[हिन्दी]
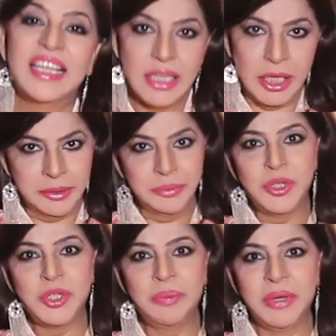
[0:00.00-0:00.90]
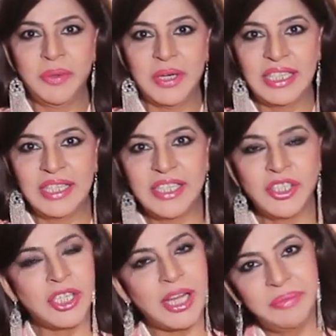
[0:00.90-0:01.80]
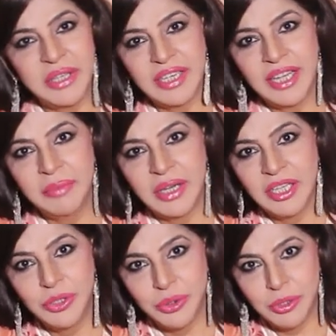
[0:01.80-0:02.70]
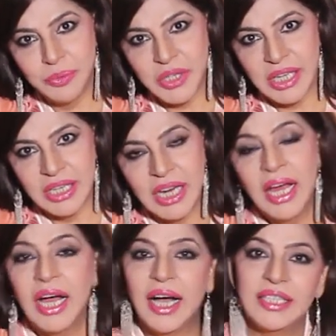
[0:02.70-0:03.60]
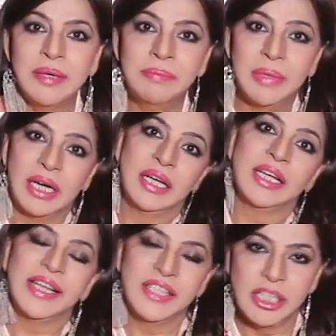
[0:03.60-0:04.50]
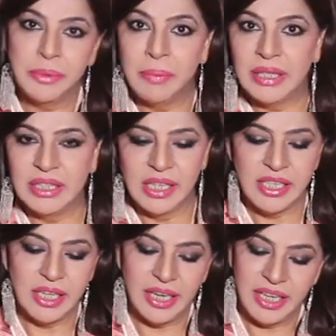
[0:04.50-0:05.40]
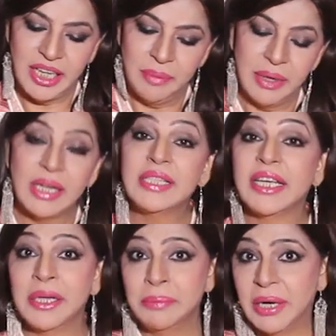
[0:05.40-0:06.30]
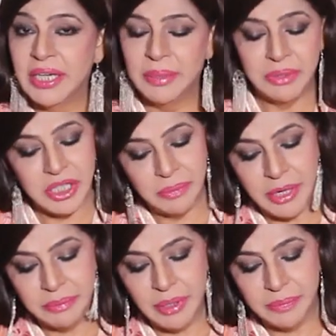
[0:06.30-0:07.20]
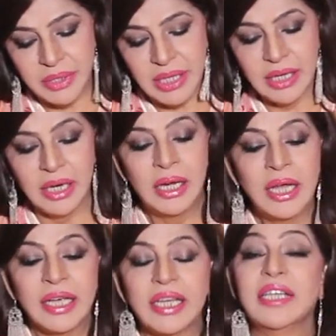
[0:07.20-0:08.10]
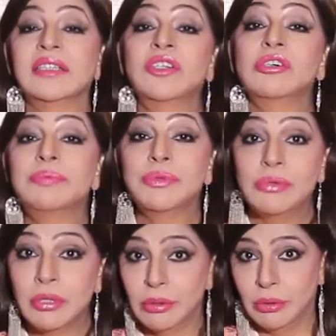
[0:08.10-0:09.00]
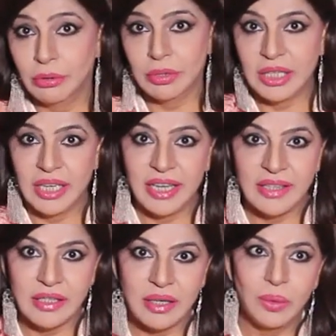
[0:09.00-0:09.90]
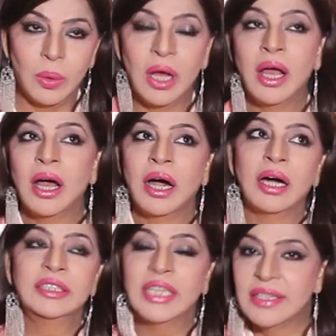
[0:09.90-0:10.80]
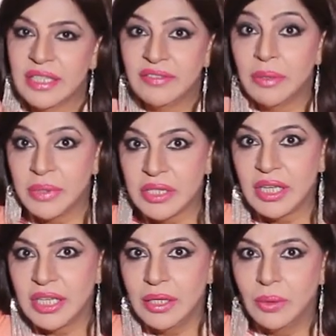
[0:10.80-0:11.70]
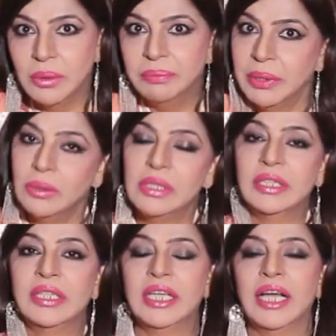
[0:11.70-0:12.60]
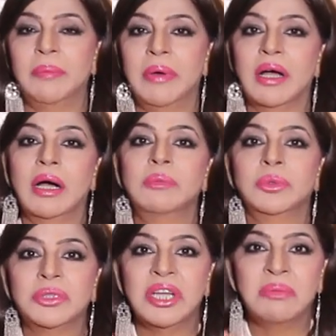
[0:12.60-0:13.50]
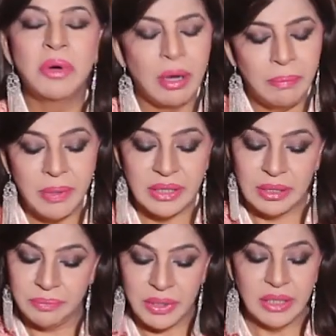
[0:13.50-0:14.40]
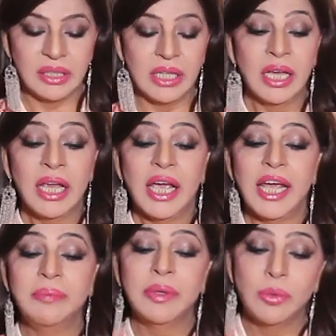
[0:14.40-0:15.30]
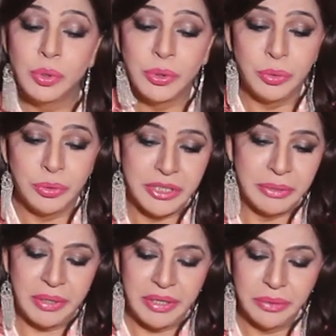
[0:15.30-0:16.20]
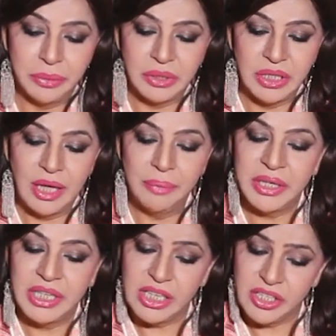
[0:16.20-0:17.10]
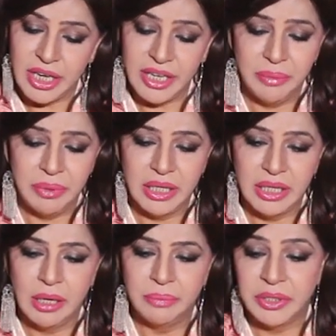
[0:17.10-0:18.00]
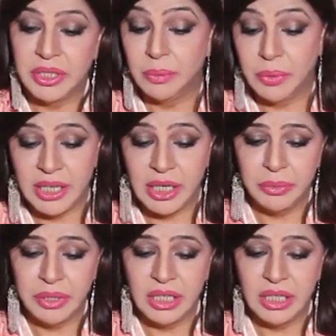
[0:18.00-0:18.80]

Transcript: असलम दोस्तों मैं हूँ आलिया नज़ीर और आप देख रहे हैं मेरा यूट्यूब चैनल आज हम आ, कैंसर पर बात करने जा रहे हैं ये हमारा सेकेंड पार्ट है पिछले पार्ट में आपने देखा कि कितने खूबसूरत लोग होते हैं कैंसर लोग और चांद से वाबस्ता ये लोग बिल्कुल ज़िंदगी का पैगाम होते हैं मोहब्बत हमदर्दी इनमें कूट कूट कर भरी होती है हमने इनकी अच्छाइयाँ भी देखी हमने इनकी बुराइयाँ भी